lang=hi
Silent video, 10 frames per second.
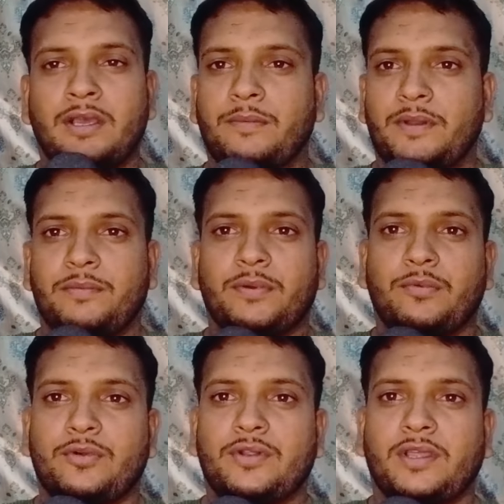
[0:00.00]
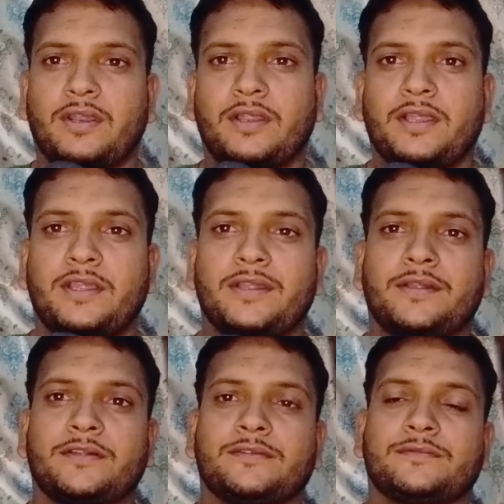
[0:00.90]
अपनी प्रमोट कर रहा है
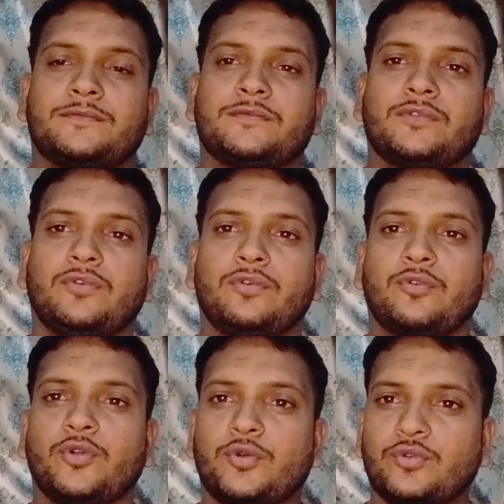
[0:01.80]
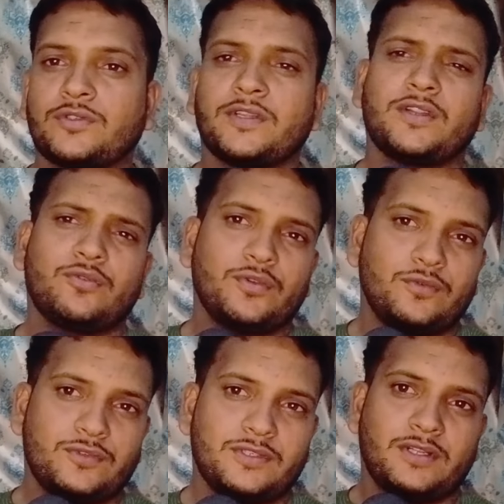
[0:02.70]
और कोई कुछ कर रहा है कोई
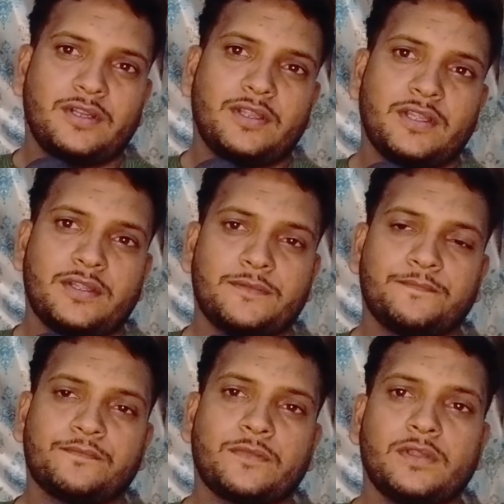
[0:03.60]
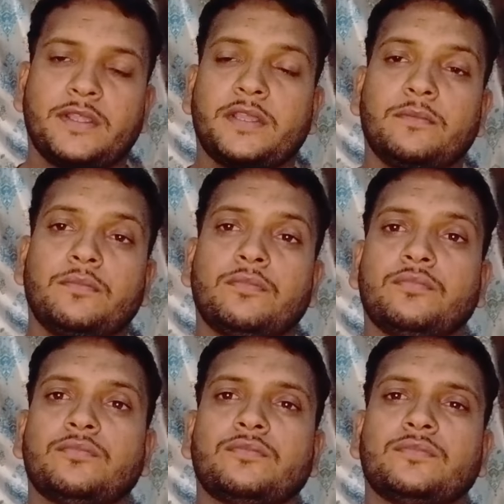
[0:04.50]
कुछ कर रहा है लेकिन
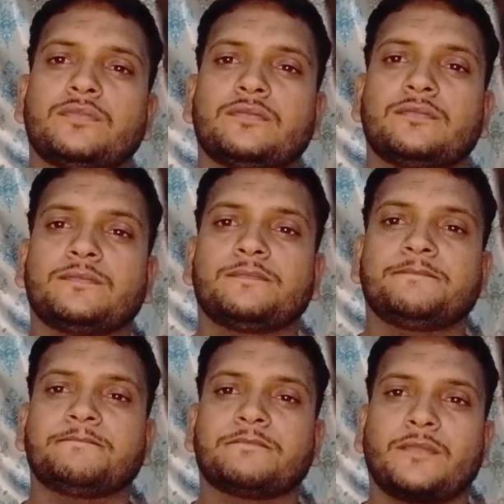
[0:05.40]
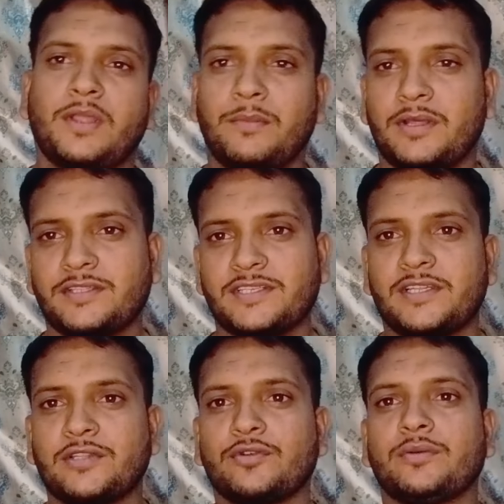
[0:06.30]
हमारा
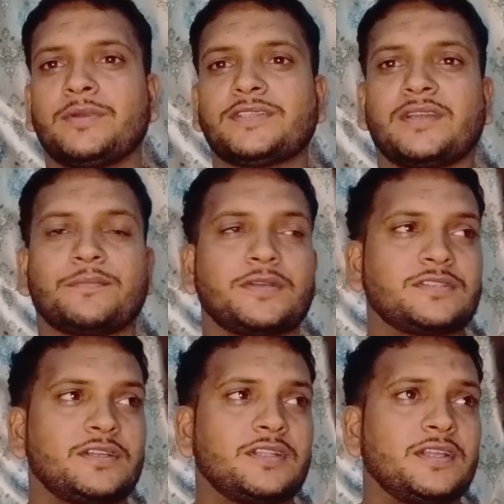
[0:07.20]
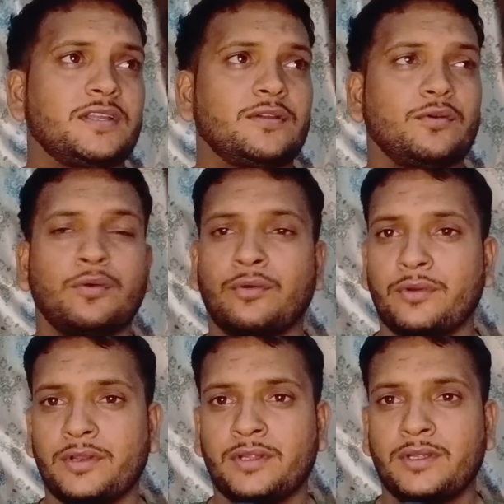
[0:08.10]
चैनल तो हमेशा आपके साथ है
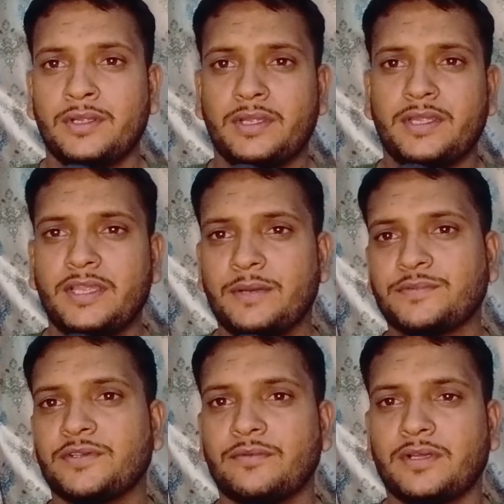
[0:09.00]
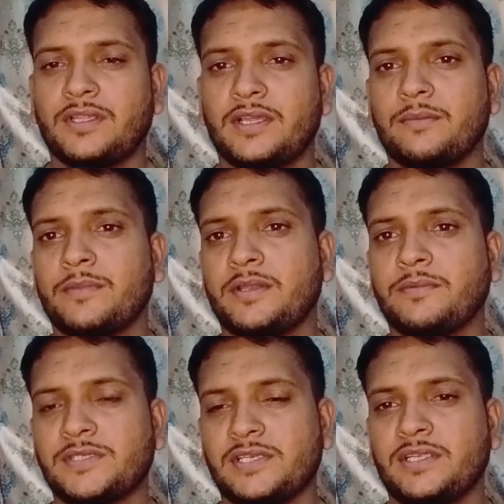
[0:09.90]
और ये आपसे वादा है मेरी
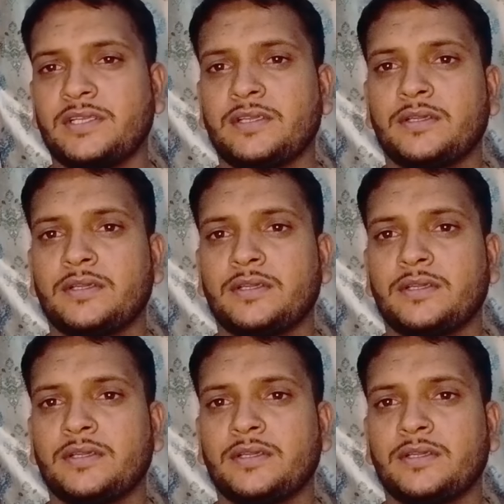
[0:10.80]
पिछली